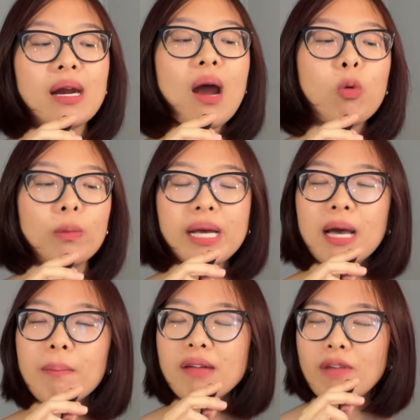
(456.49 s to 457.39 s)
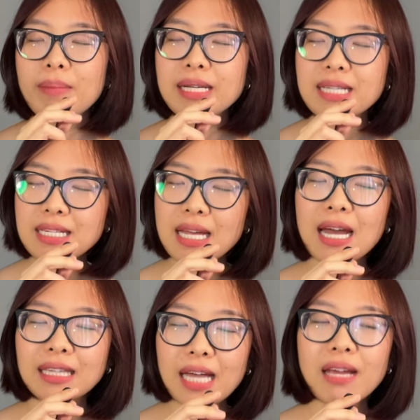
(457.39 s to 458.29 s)
Mình đã đọc cuốn Becoming và mình
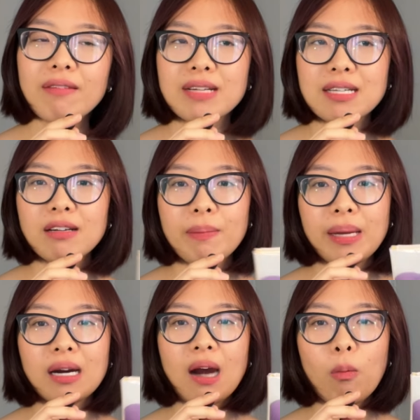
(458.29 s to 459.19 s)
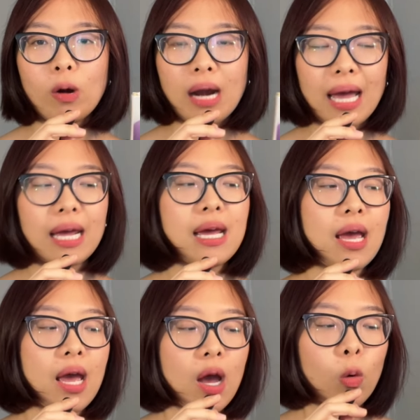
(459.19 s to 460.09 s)
rất là thích, và giờ thì mình đang đọc cuốn này.